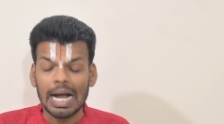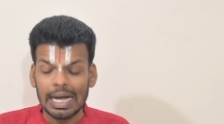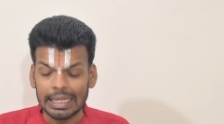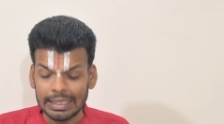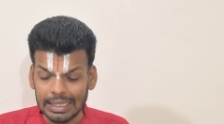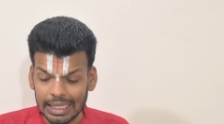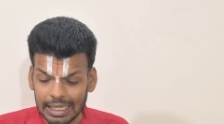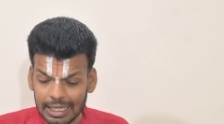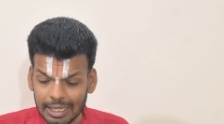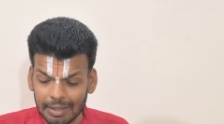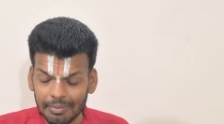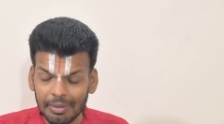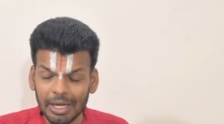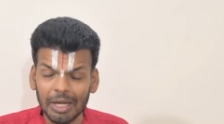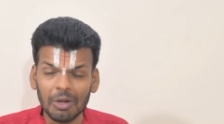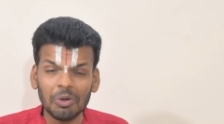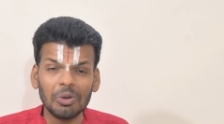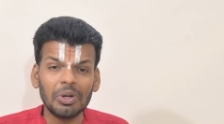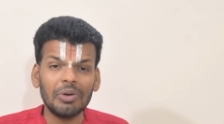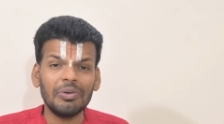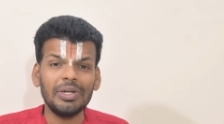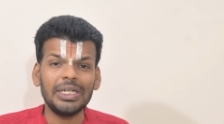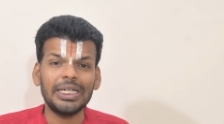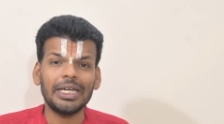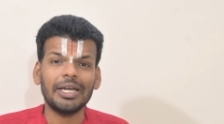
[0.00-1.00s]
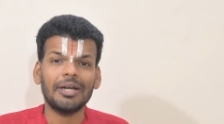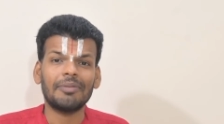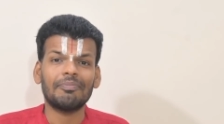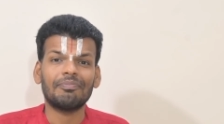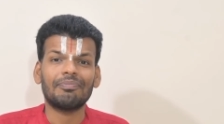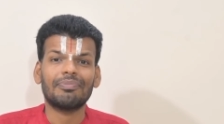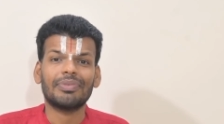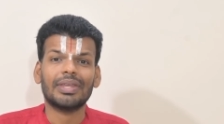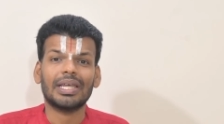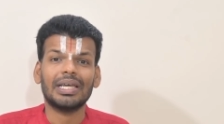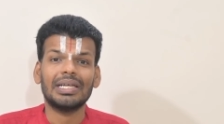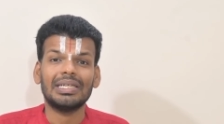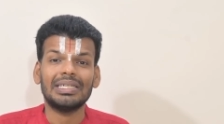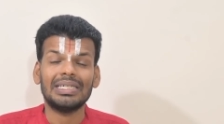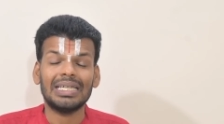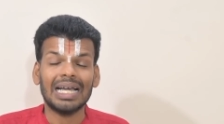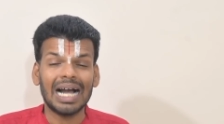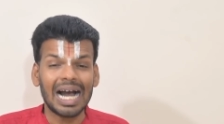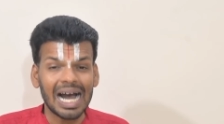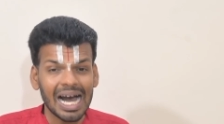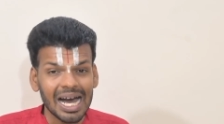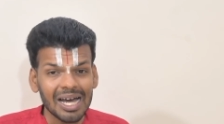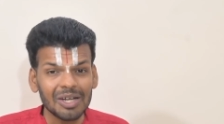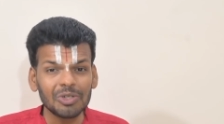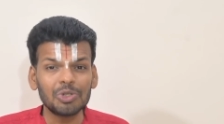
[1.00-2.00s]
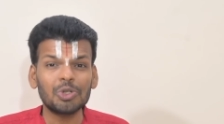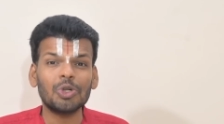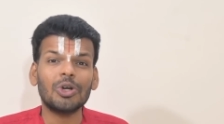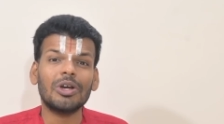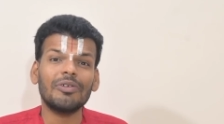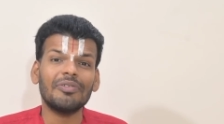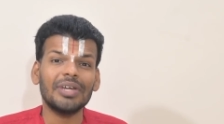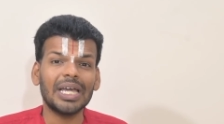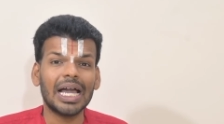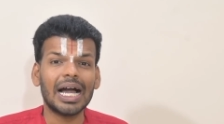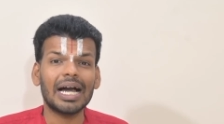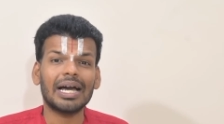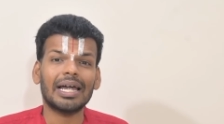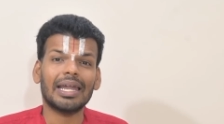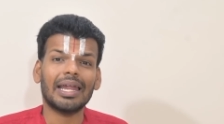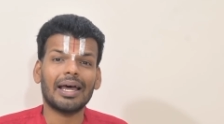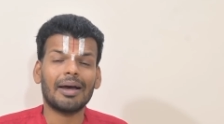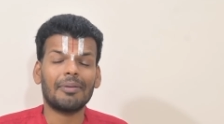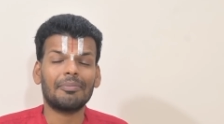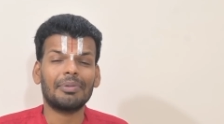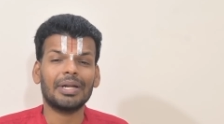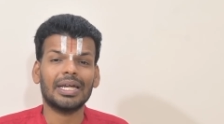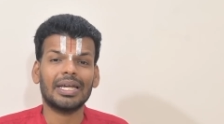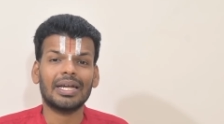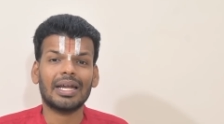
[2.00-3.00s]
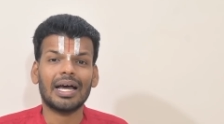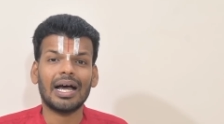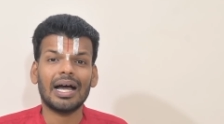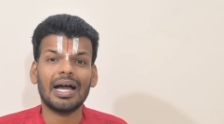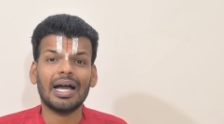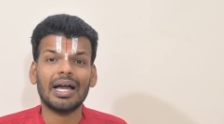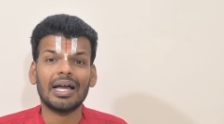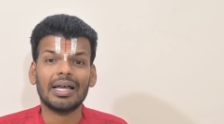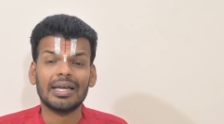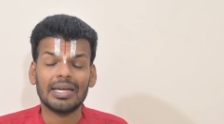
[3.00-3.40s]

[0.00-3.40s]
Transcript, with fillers: அதற்கு மேல் ஒரு விஷயம் யார் துறவியாகலாம் அப்படின்னா